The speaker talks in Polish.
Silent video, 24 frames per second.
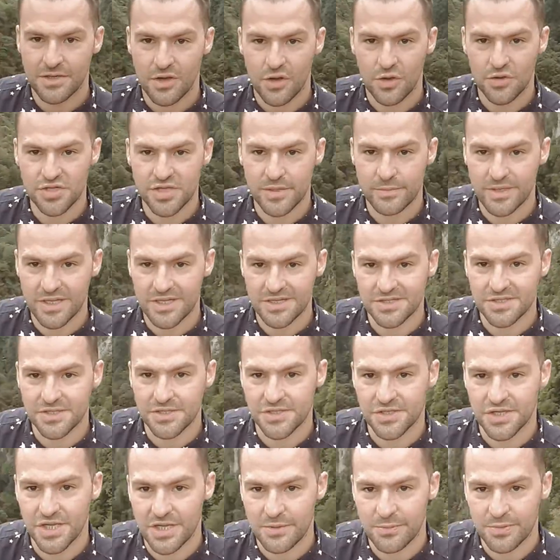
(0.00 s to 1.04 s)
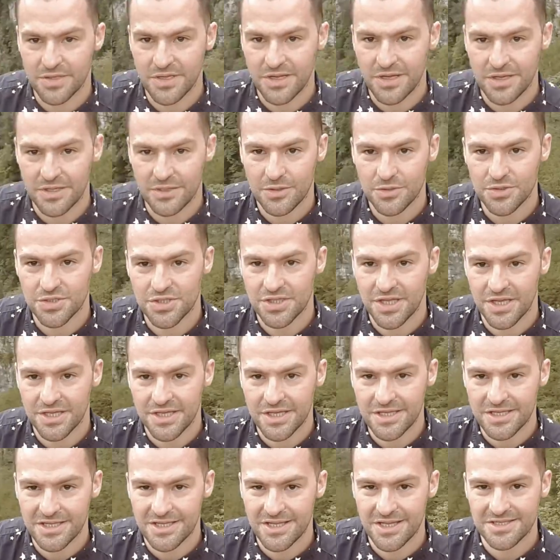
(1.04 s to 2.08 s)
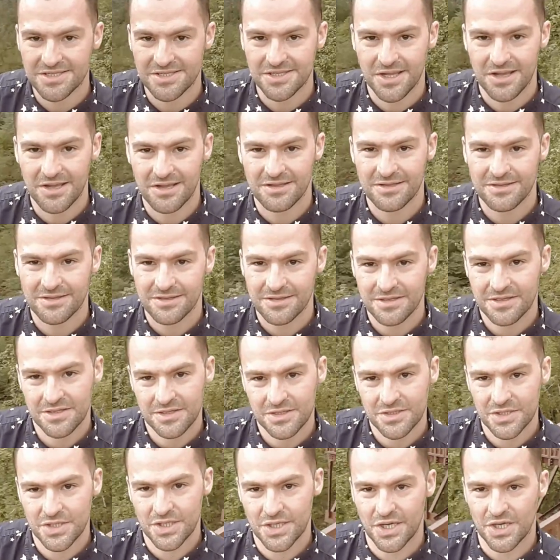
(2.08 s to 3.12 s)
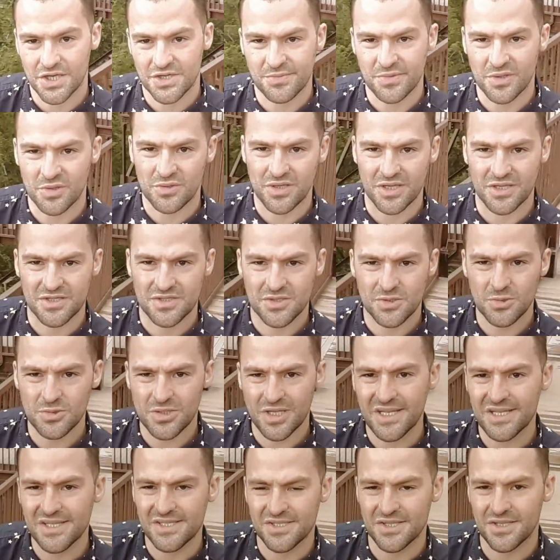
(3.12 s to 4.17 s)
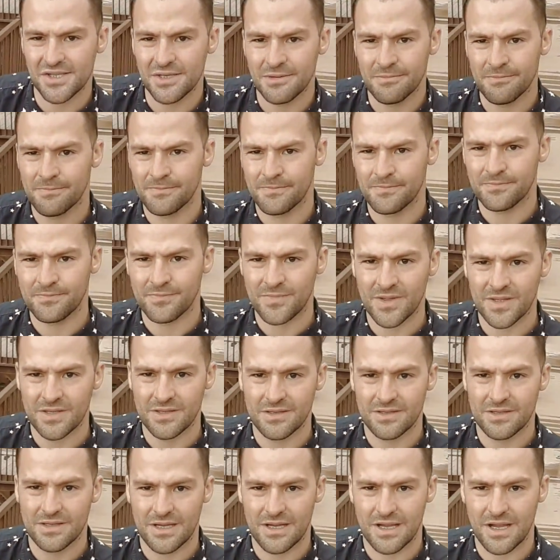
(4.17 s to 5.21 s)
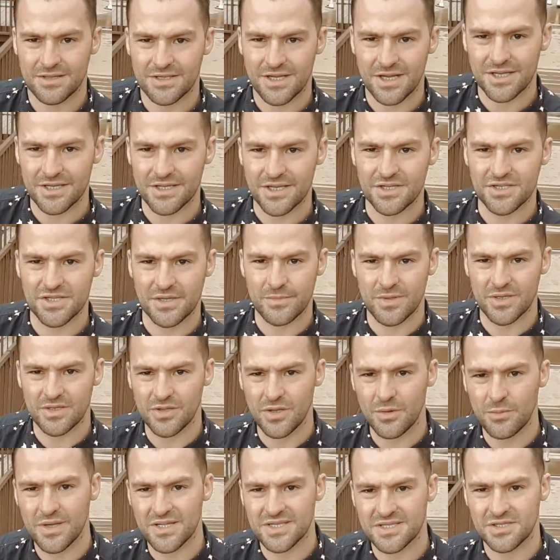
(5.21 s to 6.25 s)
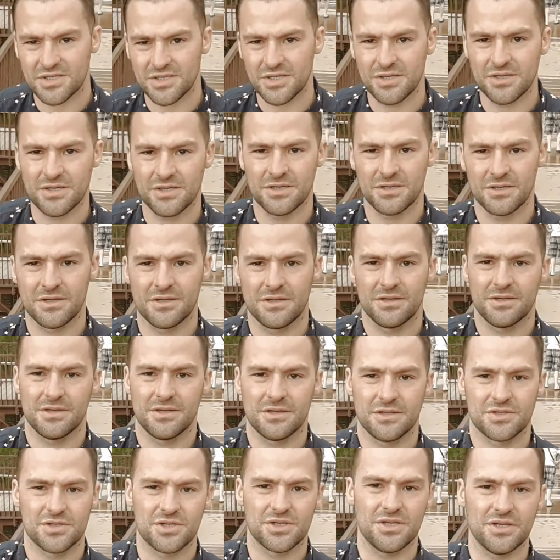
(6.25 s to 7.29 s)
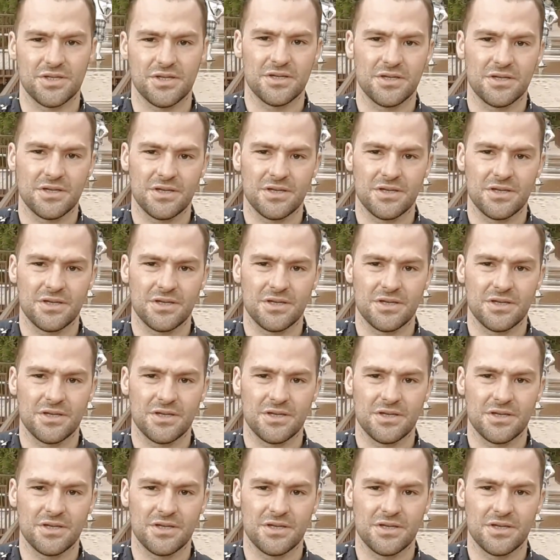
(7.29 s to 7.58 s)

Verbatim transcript: 18 sierpnia, godzina 11. Dojechaliśmy tutaj z Kutaisi, a dalej jedziemy do Mesti, czyli